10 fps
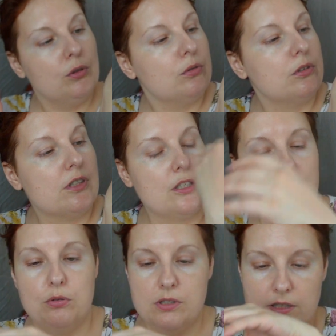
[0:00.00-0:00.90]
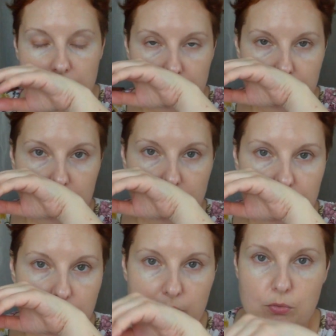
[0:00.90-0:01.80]
вот он разошелся,
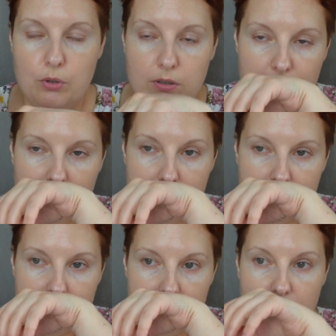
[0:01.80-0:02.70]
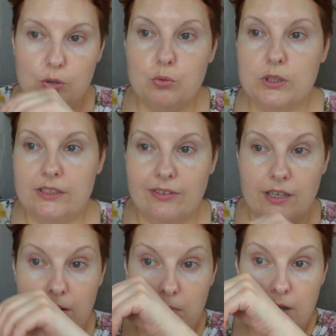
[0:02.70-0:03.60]
у него люксовый
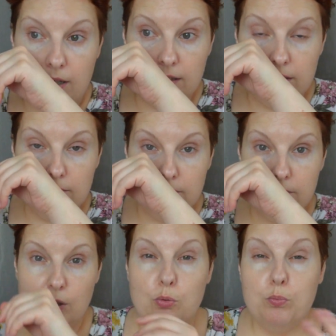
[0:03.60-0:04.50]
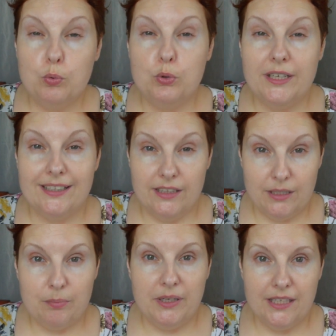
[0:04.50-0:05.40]
аромат – такой
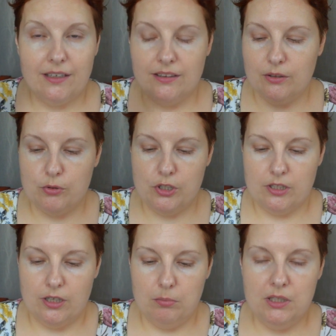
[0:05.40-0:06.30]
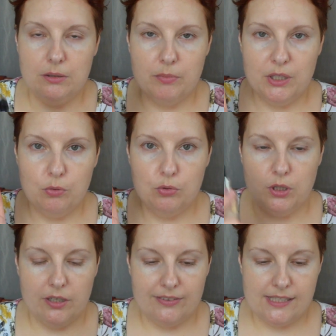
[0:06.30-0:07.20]
пудренный, приятный очень аромат. Мне он
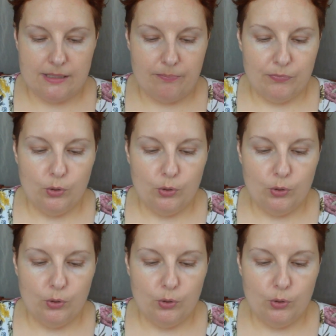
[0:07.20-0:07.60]
нравится.